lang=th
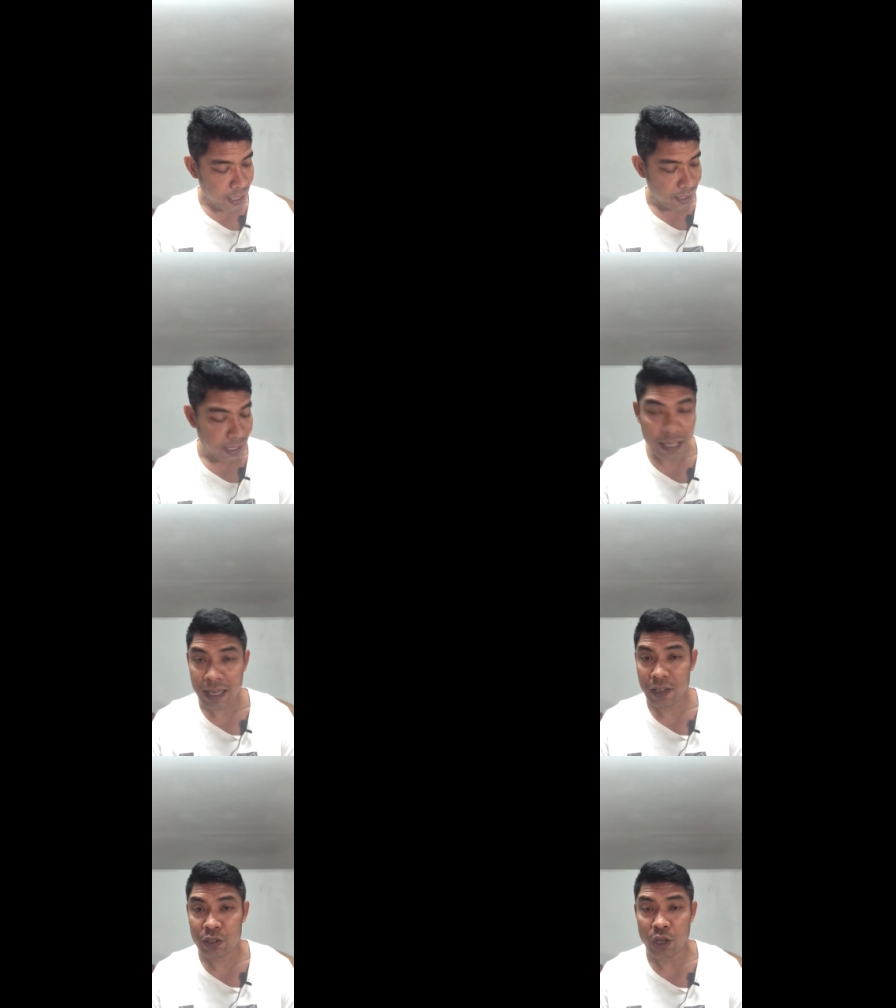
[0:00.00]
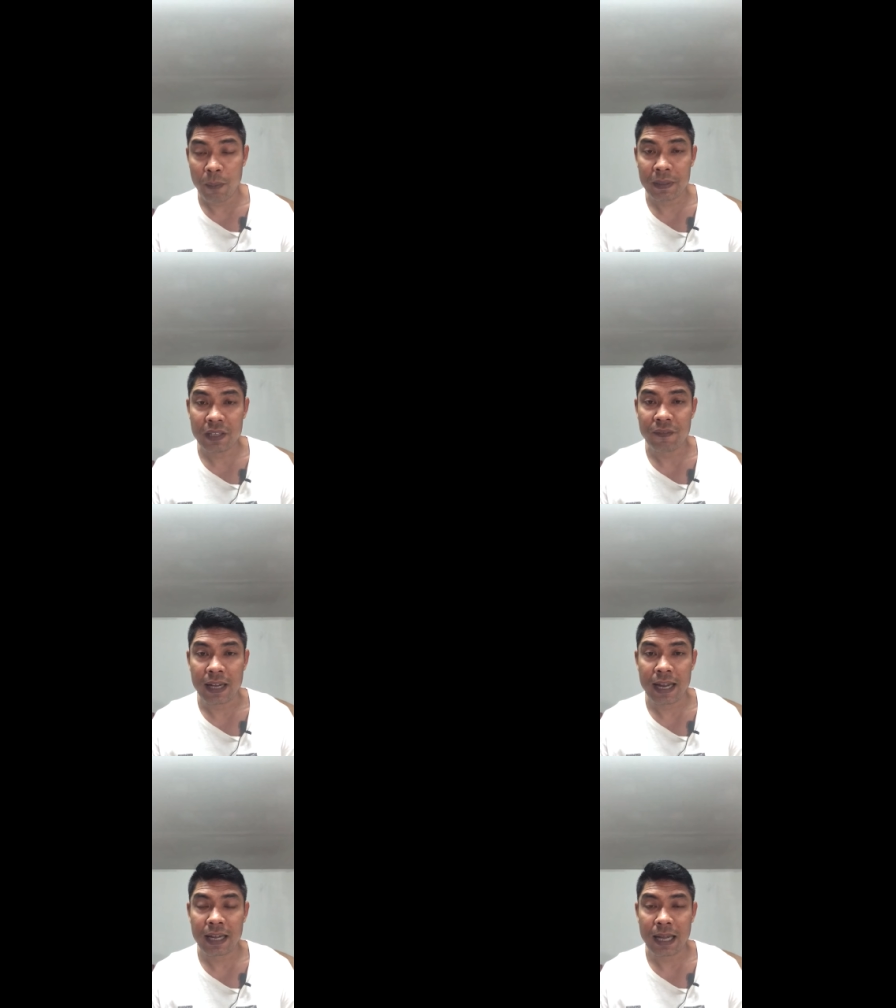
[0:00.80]
ยังไงก็ยังชอบไปที่ฝ่าย
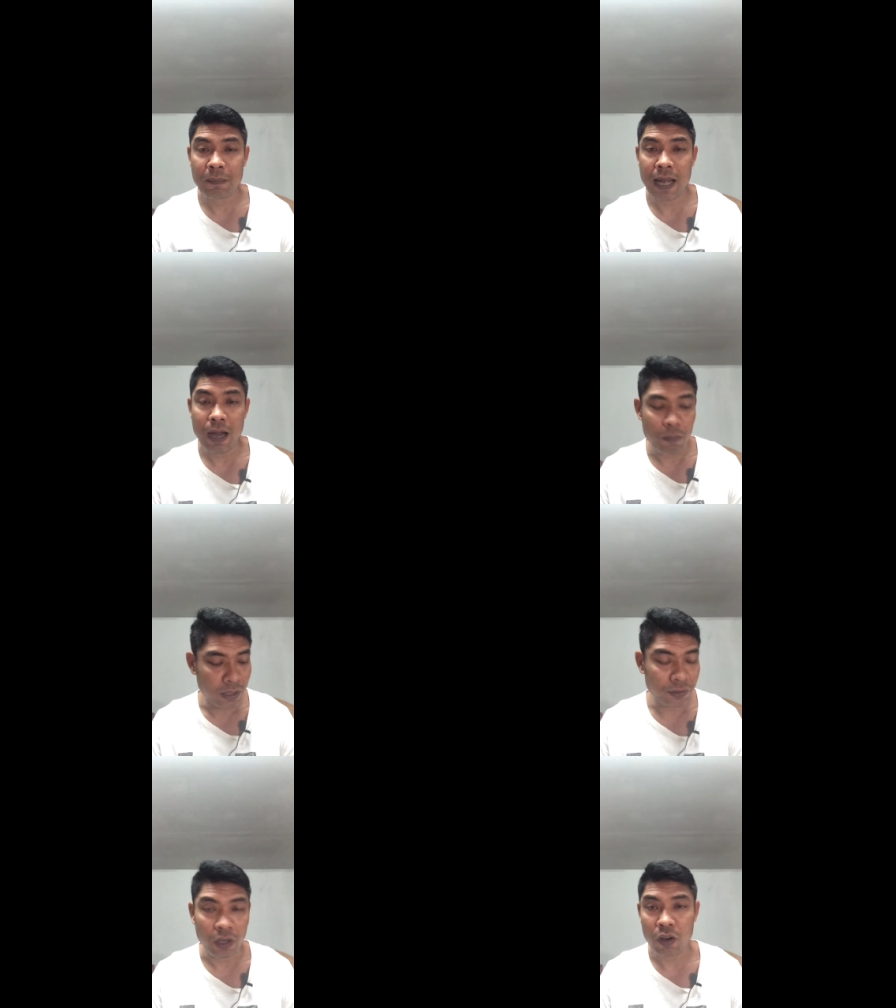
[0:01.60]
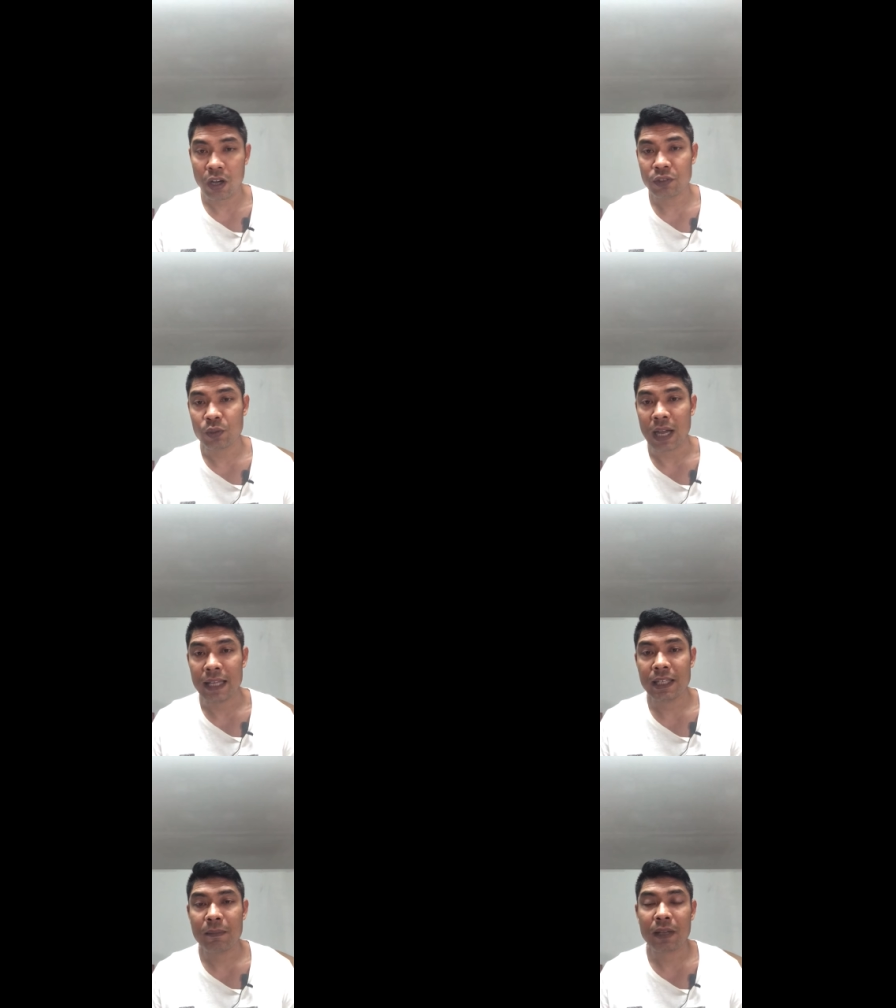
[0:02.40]
แดงนะครับ90,000สกสุงไห
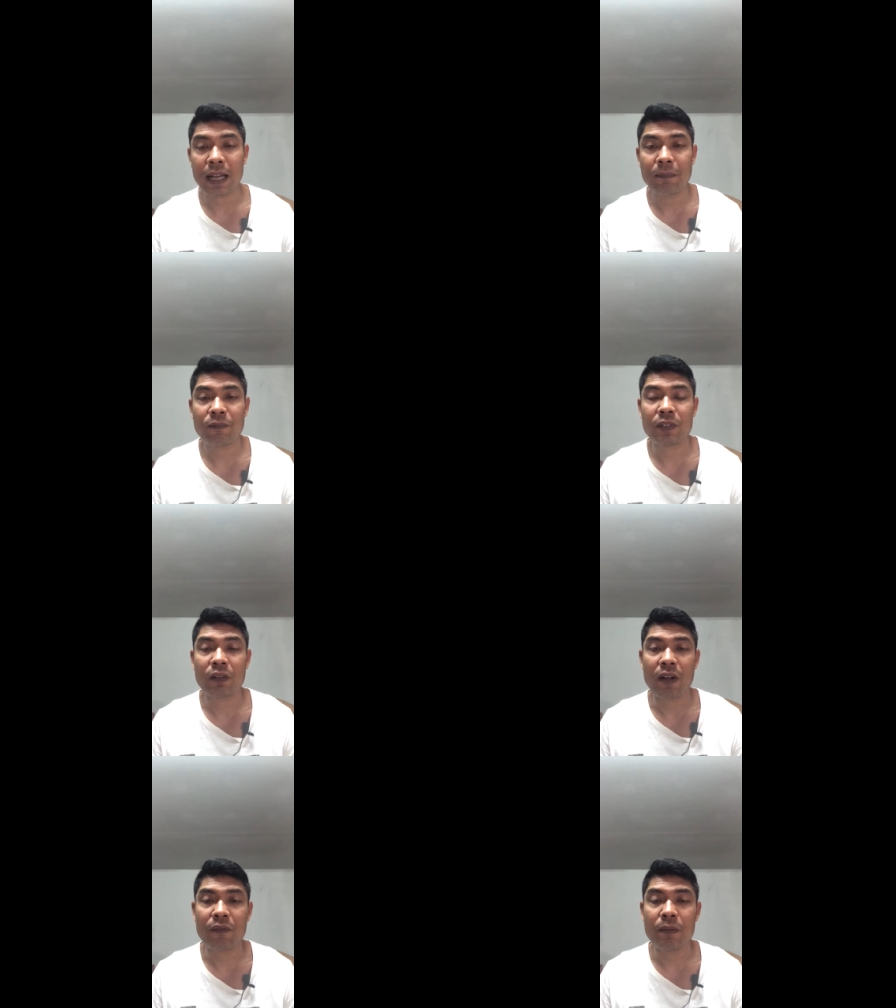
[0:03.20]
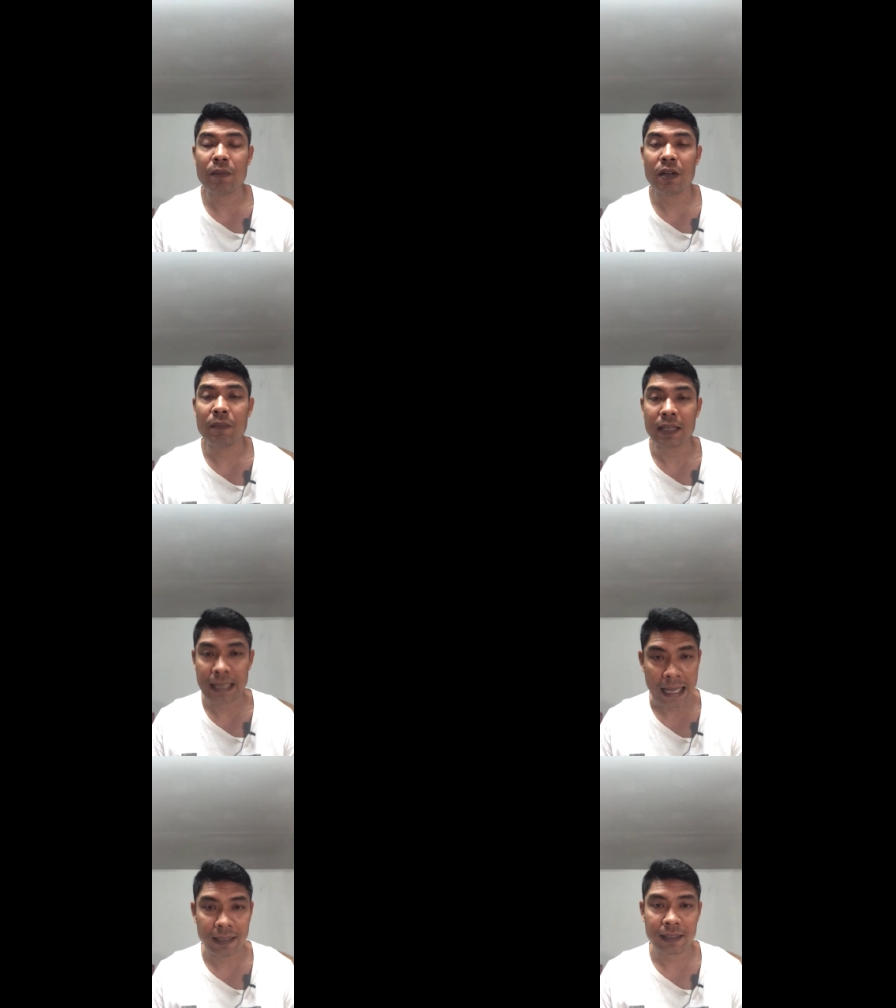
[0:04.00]
ยิมนะครับ จังหวะฝีมือเหมือน
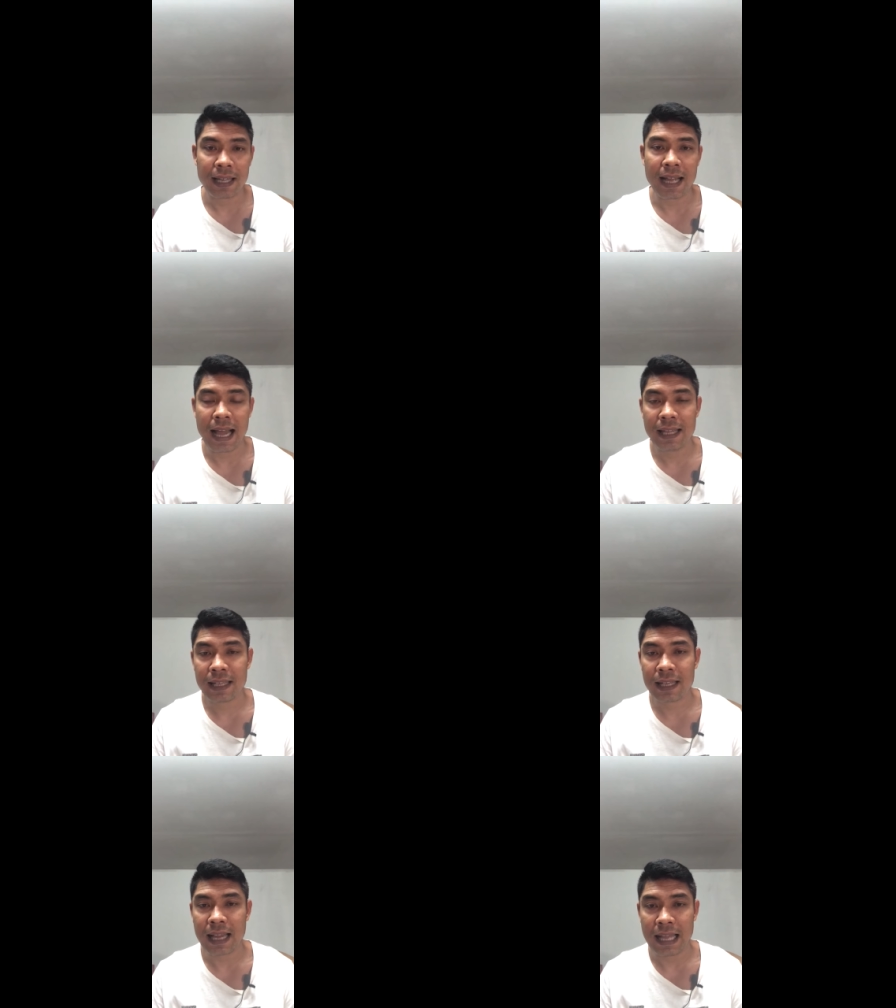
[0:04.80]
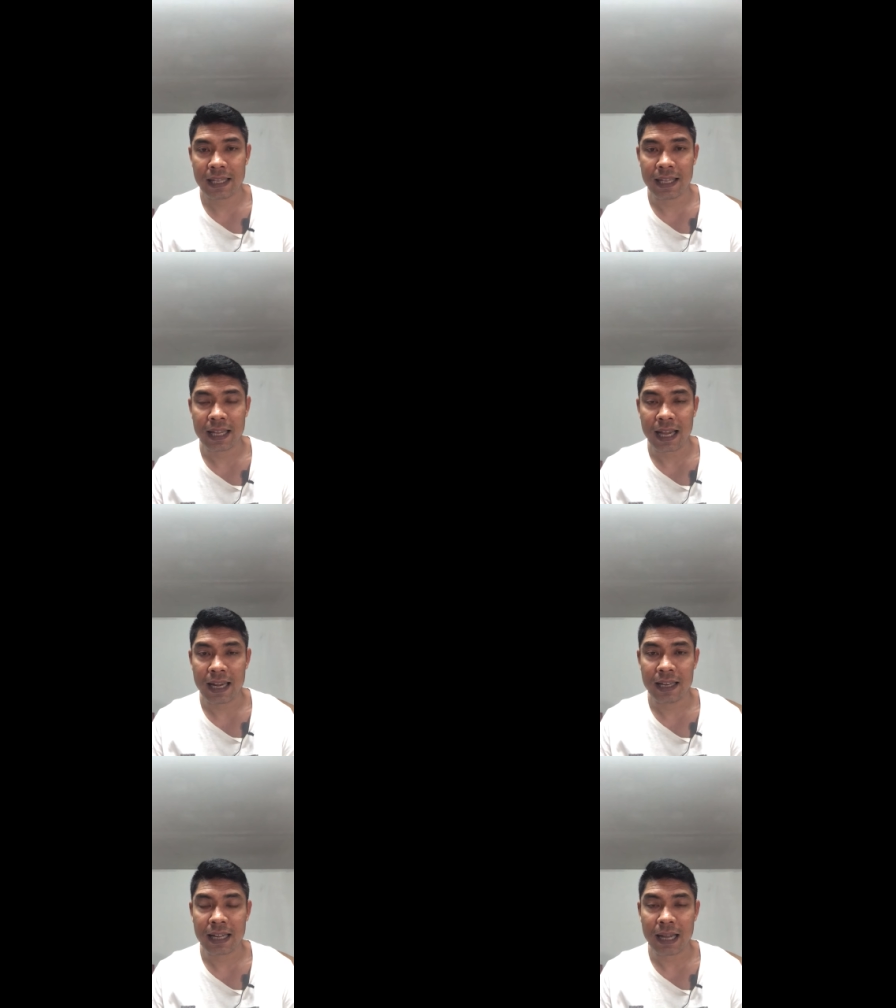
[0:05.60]
กัน คล้าย ๆคล้ายเคียงกัน
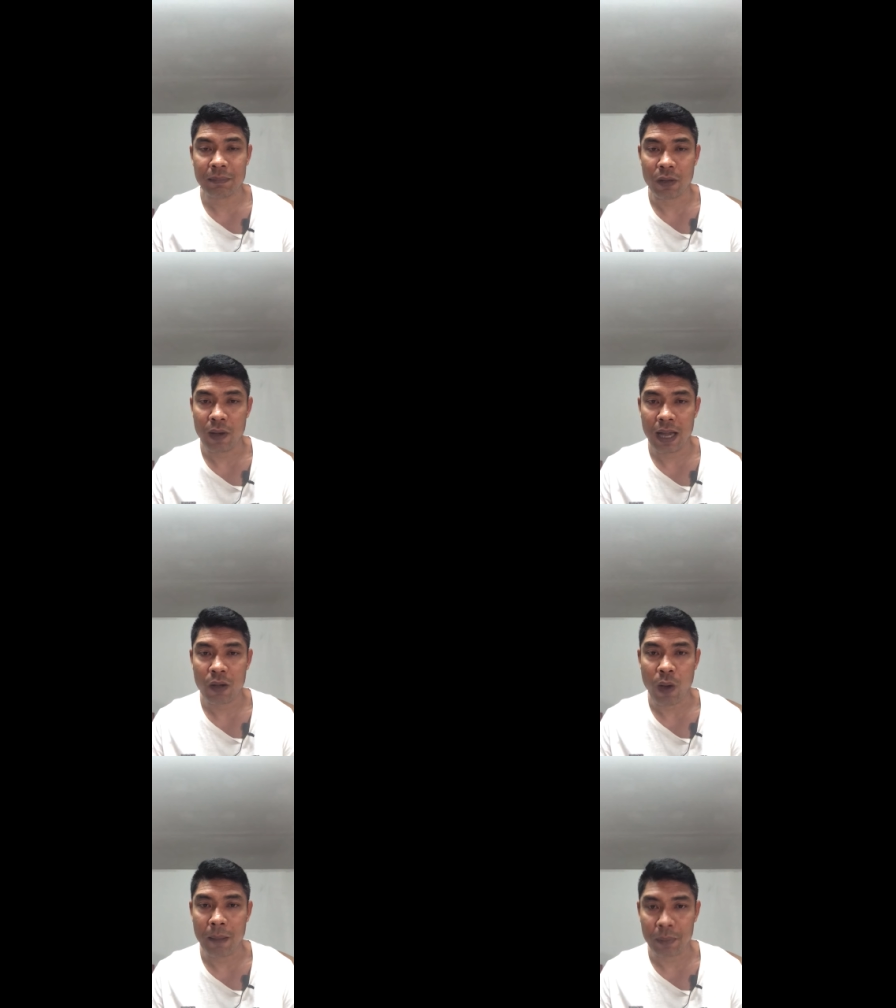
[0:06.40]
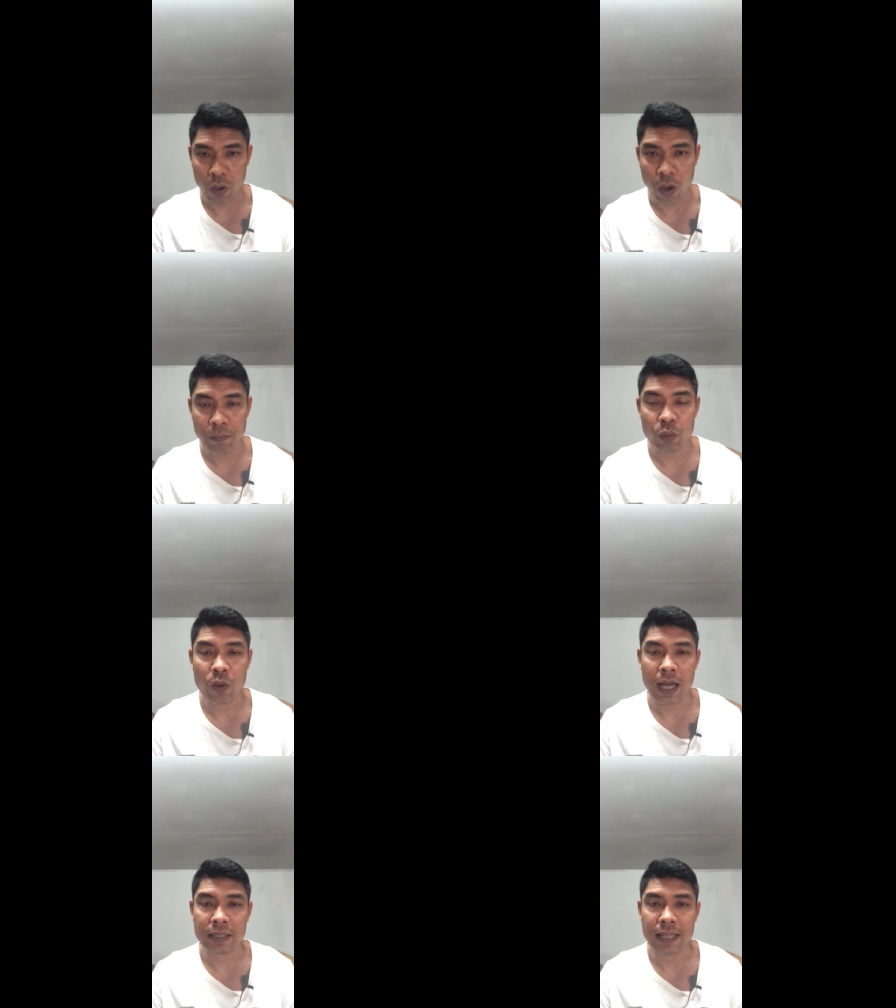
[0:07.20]
เลยนะครับ แต่ว่าความพร้อมดู
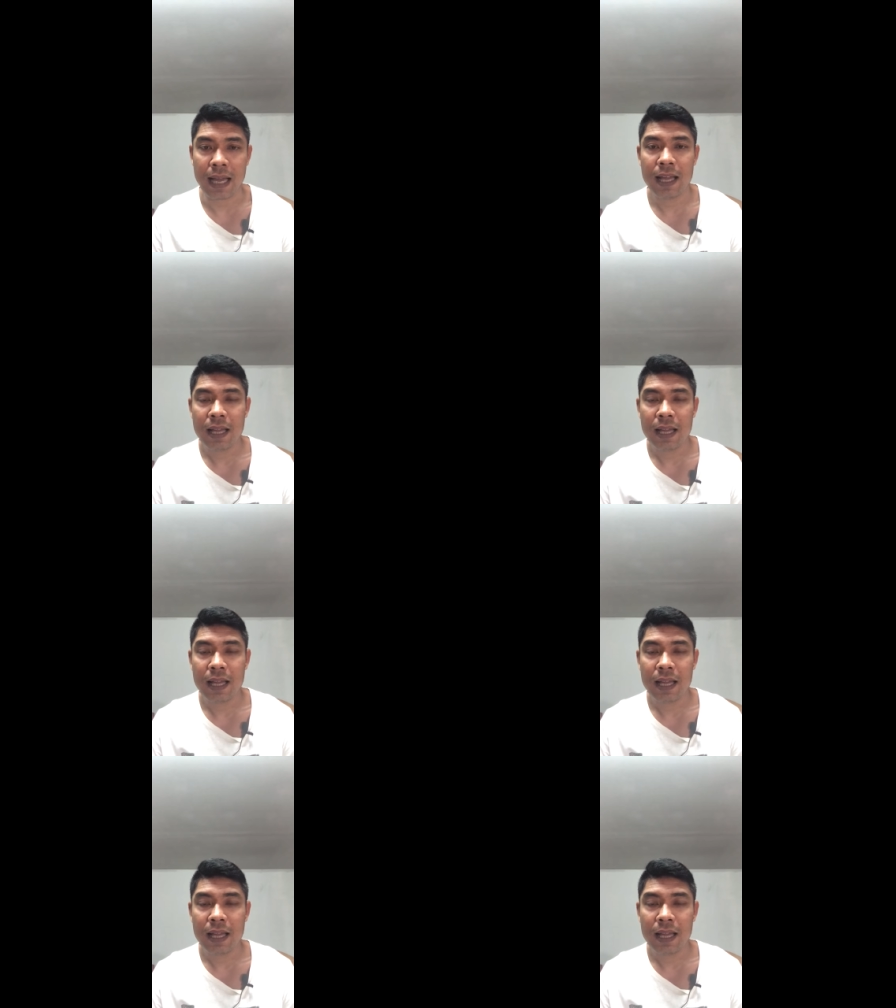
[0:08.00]
อาจจะ